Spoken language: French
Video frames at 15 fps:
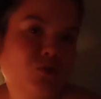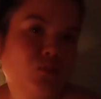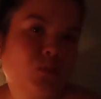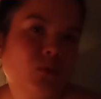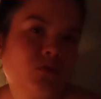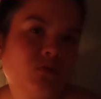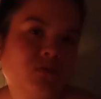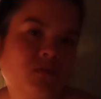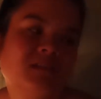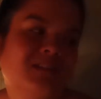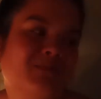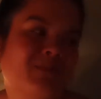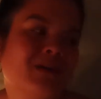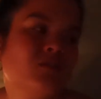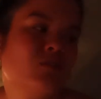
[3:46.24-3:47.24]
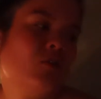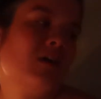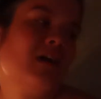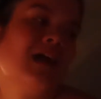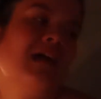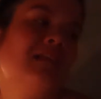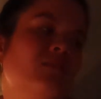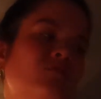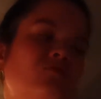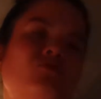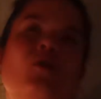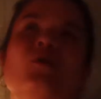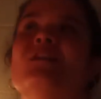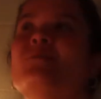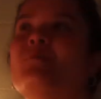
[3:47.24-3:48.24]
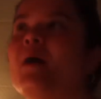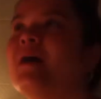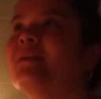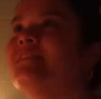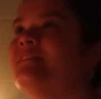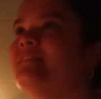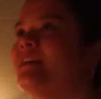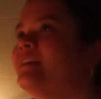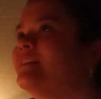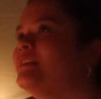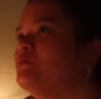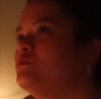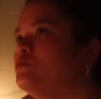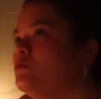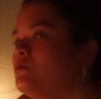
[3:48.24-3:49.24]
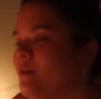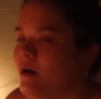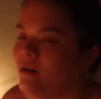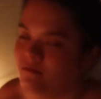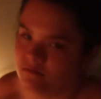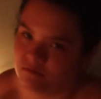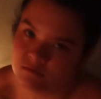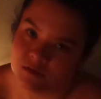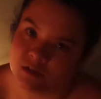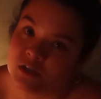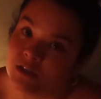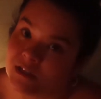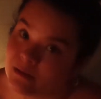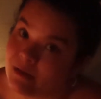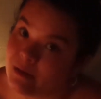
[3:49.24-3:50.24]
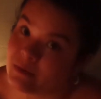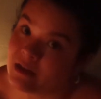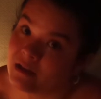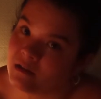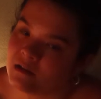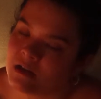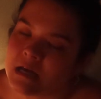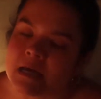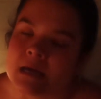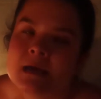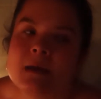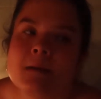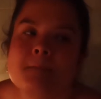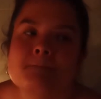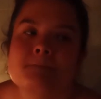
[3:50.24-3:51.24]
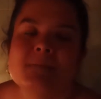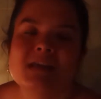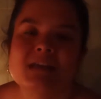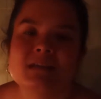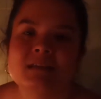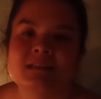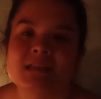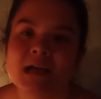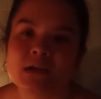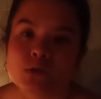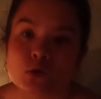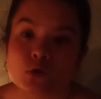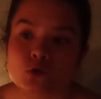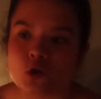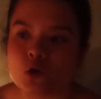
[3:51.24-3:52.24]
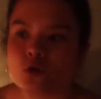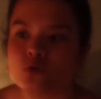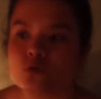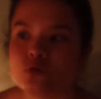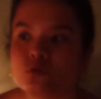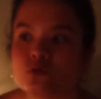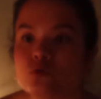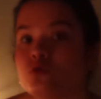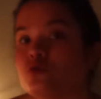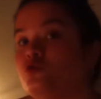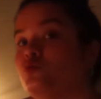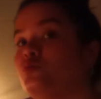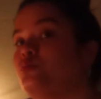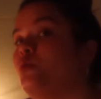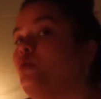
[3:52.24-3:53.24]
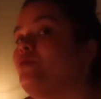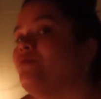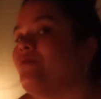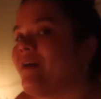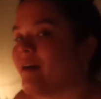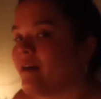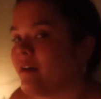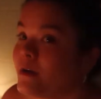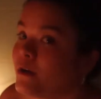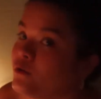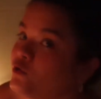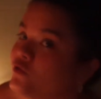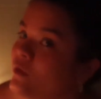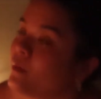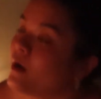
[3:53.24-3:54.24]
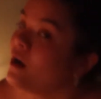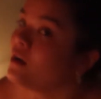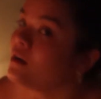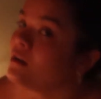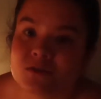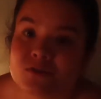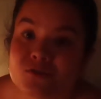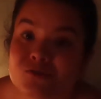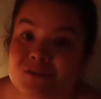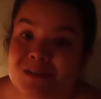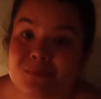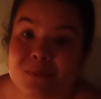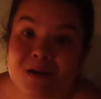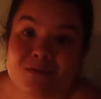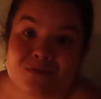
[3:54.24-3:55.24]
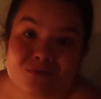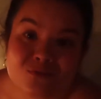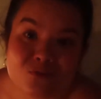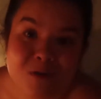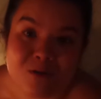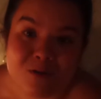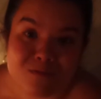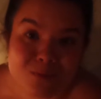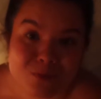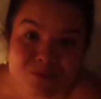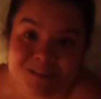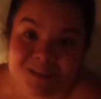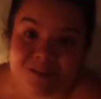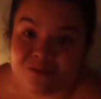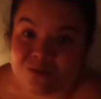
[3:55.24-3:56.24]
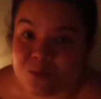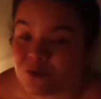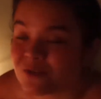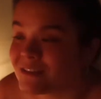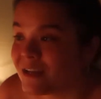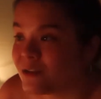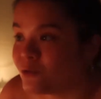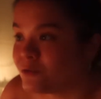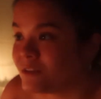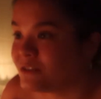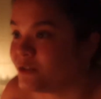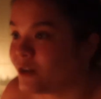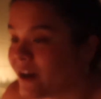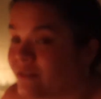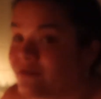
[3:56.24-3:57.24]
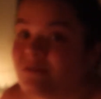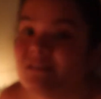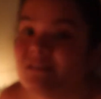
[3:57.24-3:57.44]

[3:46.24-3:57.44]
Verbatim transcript: que je pense. C'est pas genre être sur une vie paradisiaque et tout, enfin j'aimerais bien, hein. mais c'est un truc genre que tu peux faire et que tu fais pas. Je sais pas vous à quoi vous pensez comment vous pensez night routine de rêve,